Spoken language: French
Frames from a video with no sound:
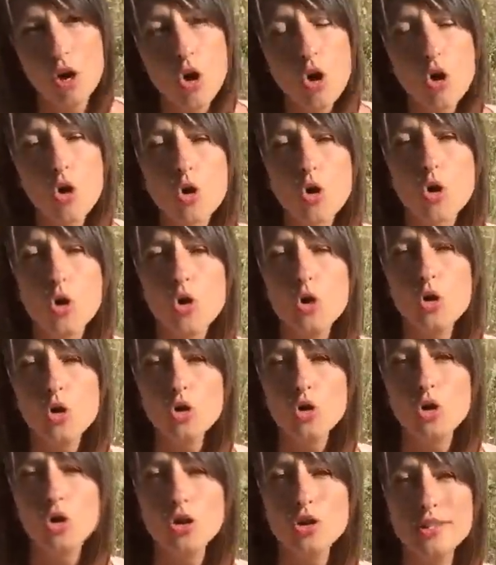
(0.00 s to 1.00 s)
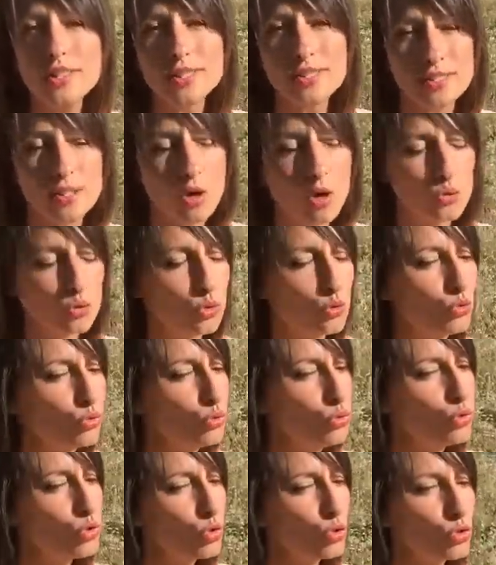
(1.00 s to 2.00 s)
Reconnaissant de
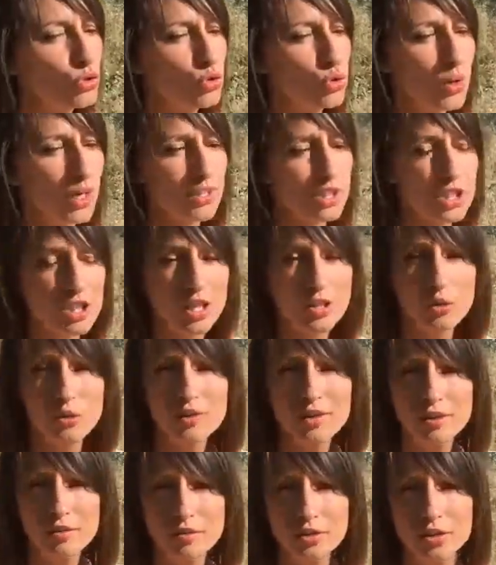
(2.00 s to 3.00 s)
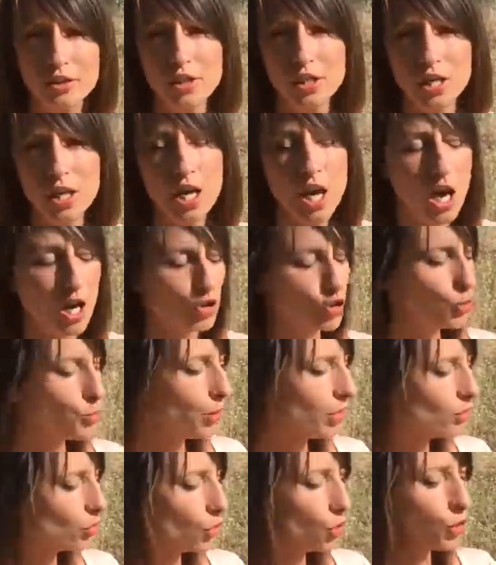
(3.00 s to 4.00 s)
tout ce que tu as déjà dans ta vie tu peux
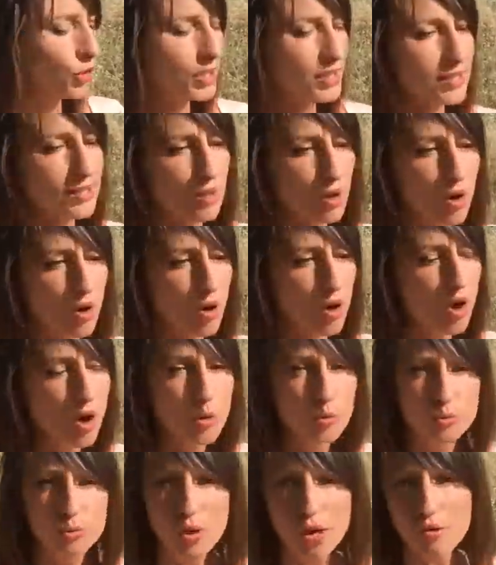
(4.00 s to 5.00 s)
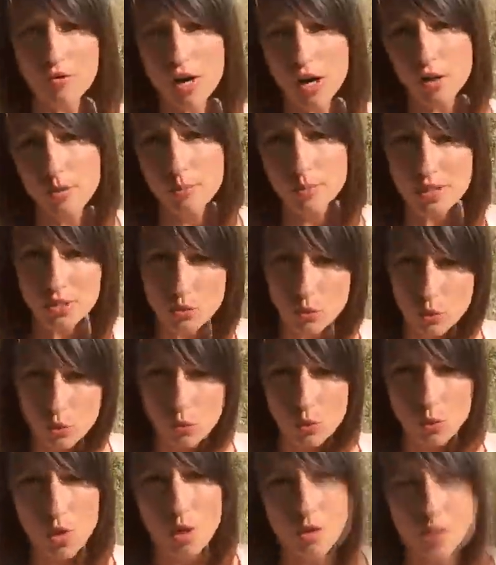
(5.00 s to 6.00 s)
être reconnaissant pour avoir une
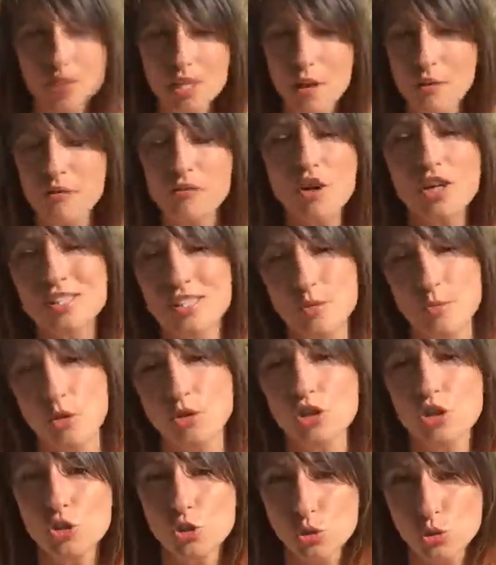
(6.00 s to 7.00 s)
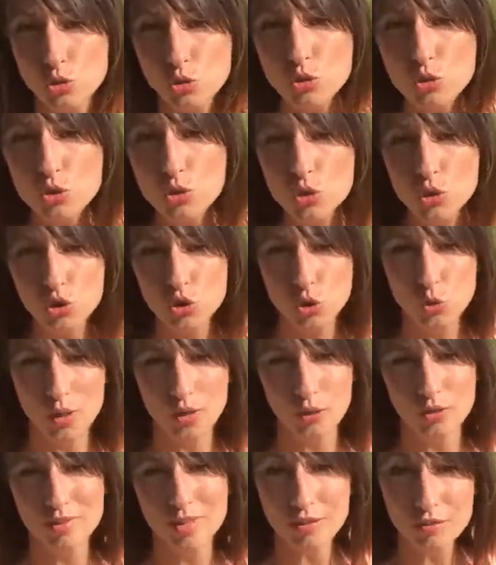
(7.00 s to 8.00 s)
maison. Il y a forcément des choses cool que tu as
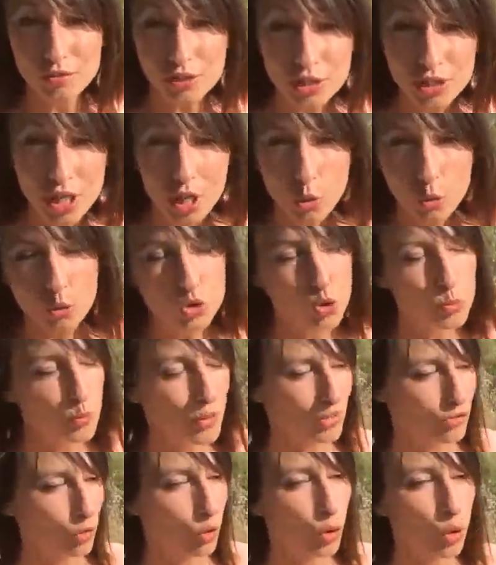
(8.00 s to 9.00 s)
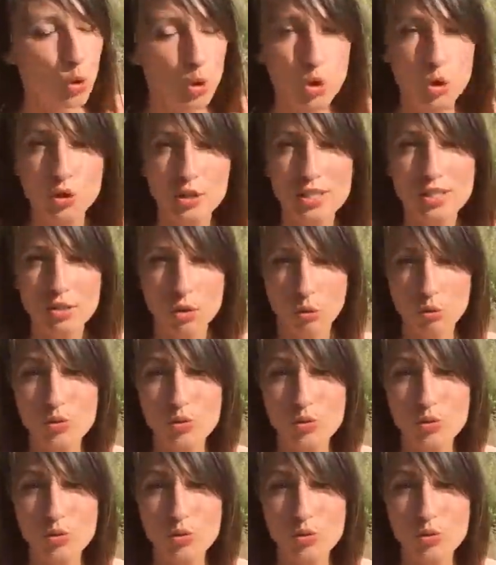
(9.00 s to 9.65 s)
dans ta vie où tu peux être reconnaissant.